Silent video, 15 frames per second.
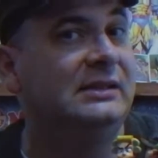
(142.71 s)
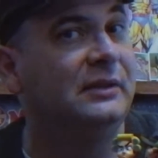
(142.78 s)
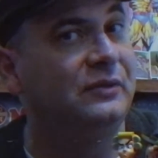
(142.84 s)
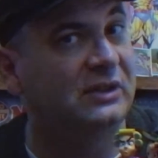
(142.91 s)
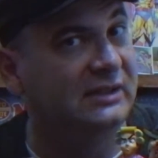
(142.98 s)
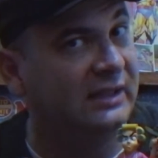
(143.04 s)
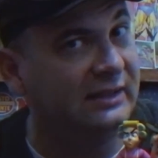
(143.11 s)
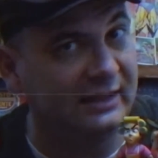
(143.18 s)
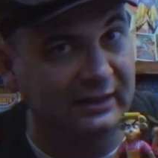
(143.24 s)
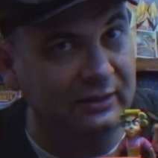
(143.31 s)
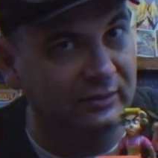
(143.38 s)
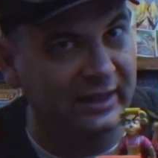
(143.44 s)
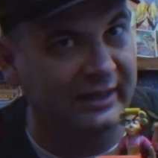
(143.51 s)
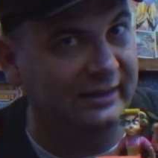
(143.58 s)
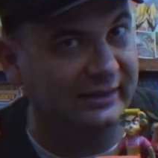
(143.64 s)
E se você ainda
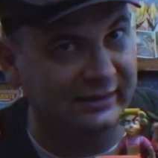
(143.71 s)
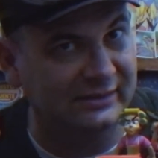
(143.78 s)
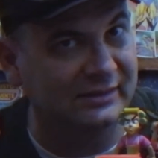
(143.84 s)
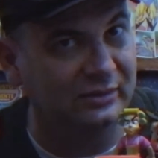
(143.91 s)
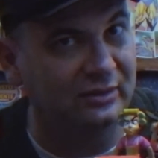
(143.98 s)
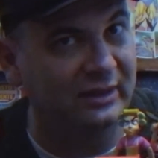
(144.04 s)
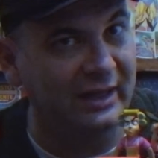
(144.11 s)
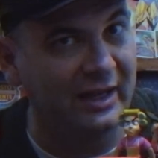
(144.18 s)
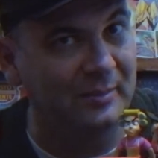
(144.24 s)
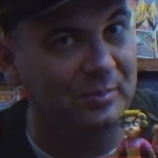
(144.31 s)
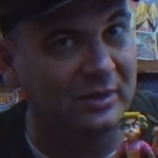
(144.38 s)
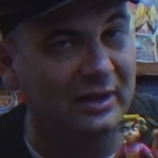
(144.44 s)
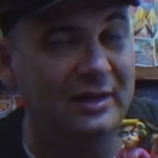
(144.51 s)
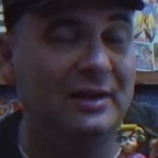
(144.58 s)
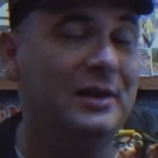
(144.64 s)
não era nascido na
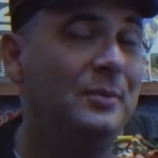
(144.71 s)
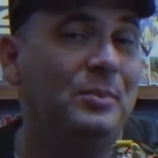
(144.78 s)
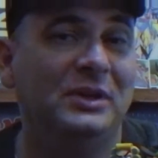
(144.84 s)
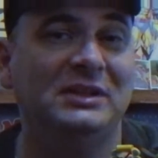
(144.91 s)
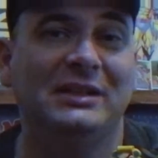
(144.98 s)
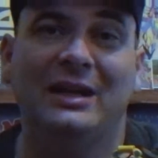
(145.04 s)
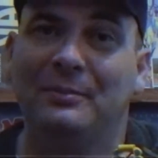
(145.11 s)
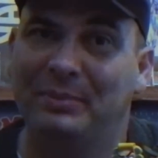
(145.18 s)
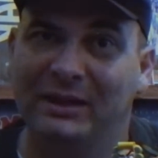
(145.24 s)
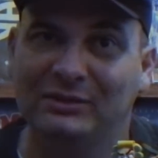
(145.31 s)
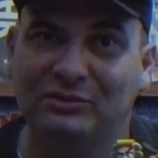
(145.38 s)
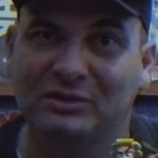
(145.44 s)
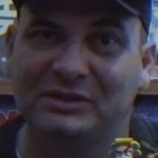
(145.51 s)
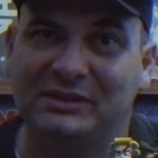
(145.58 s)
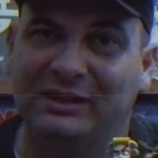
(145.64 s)
época, pode acabar
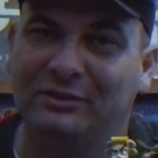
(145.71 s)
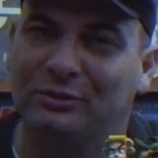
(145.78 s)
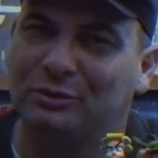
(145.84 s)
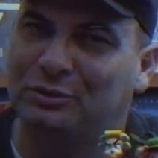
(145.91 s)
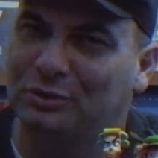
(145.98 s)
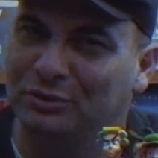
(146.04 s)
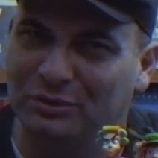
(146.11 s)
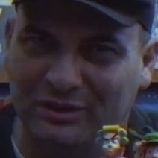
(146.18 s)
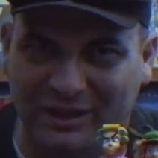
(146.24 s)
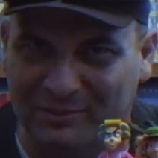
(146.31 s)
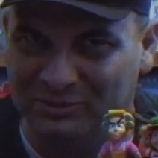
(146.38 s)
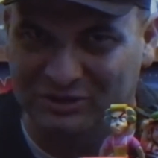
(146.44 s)
associando tudo o que é